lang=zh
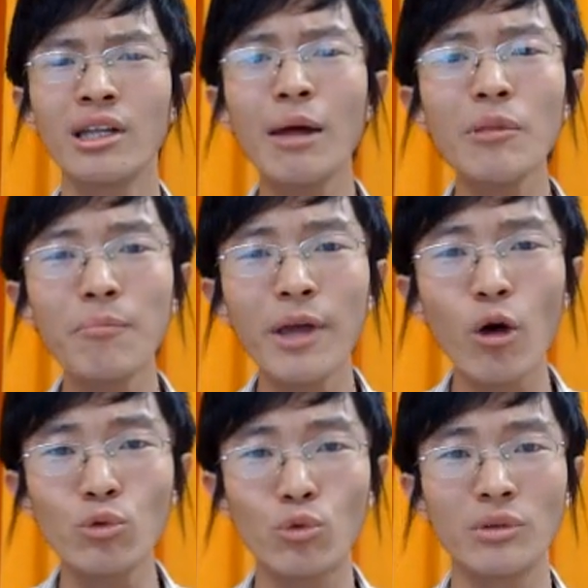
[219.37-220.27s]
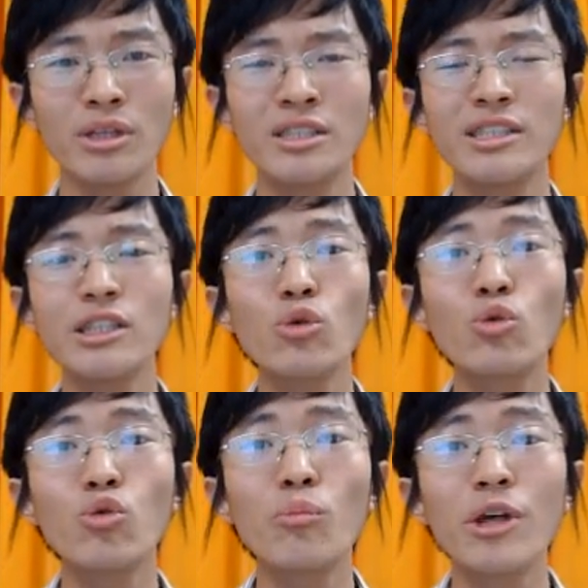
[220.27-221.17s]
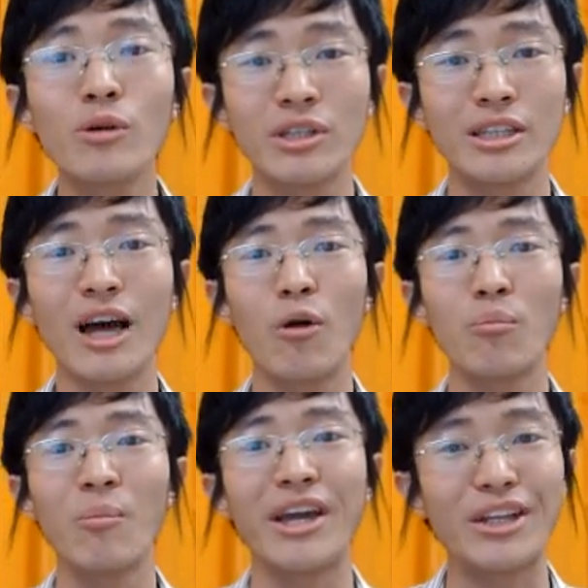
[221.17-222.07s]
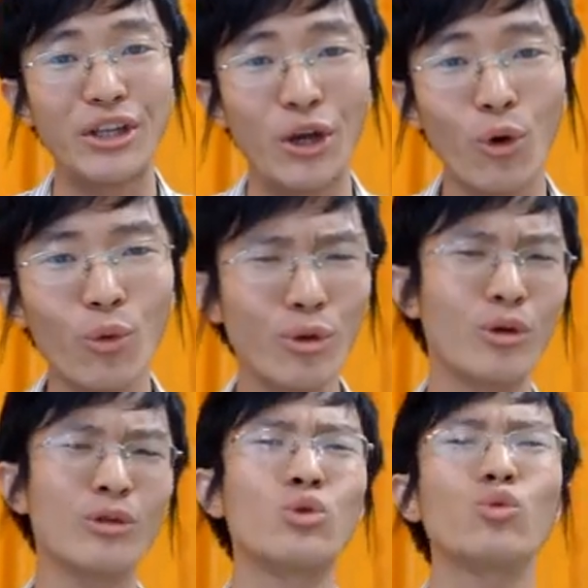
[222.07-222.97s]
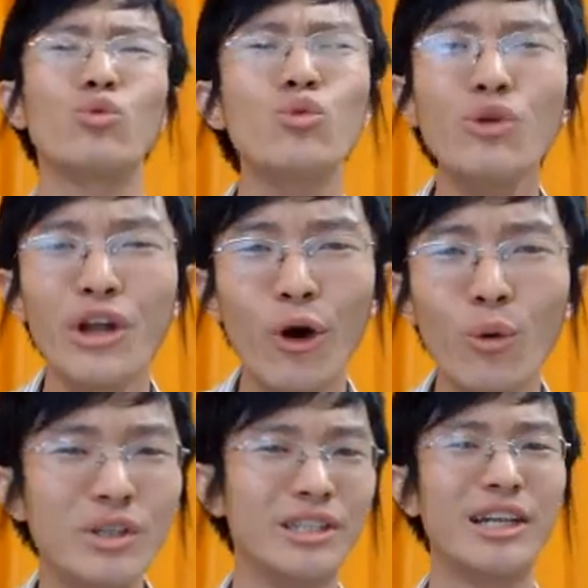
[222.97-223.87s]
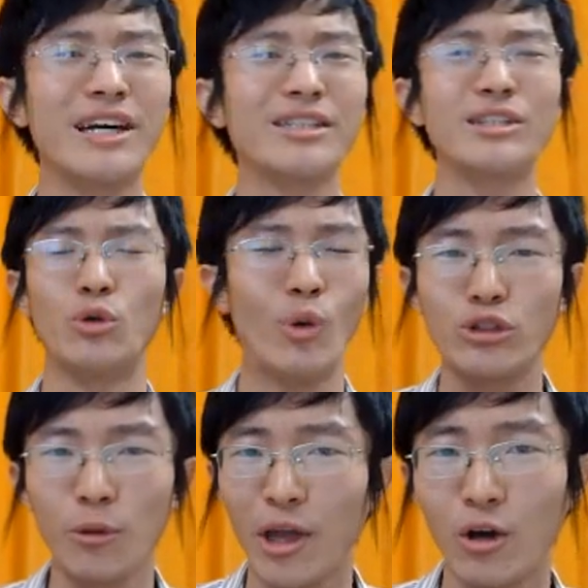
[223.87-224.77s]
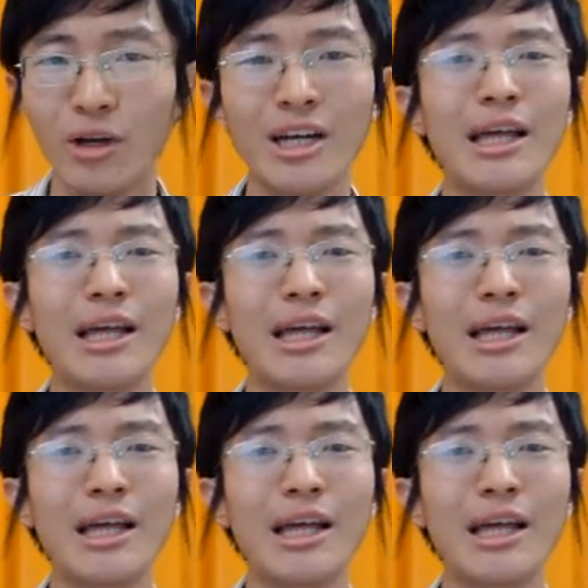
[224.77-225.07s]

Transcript: 他们的标语几乎没有提到美牛、毒牛这两个字，完全没有。